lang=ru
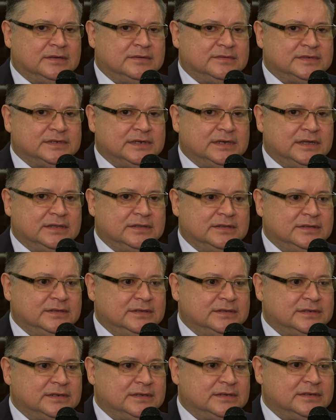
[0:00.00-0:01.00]
взгляды
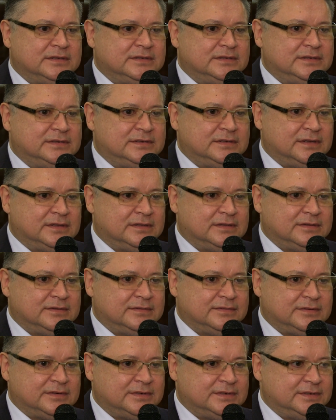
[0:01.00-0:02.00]
нескольких
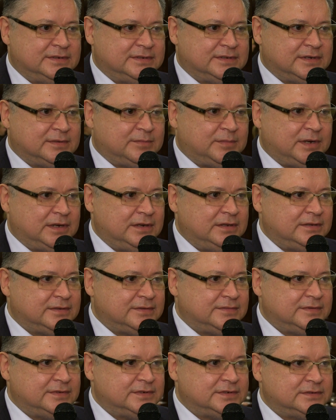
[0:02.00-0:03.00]
десятков российских
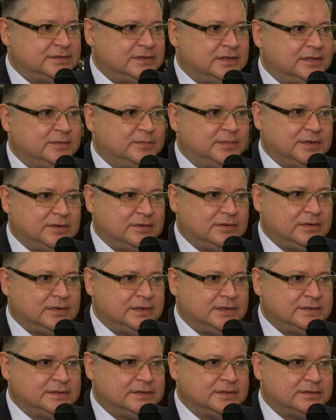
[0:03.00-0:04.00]
политиков, начиная от первых
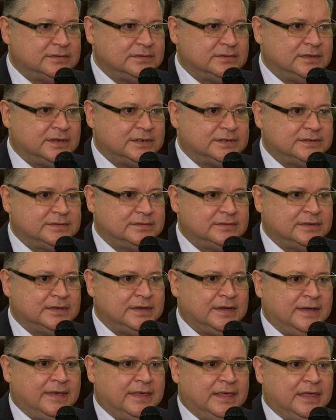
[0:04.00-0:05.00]
лиц государства –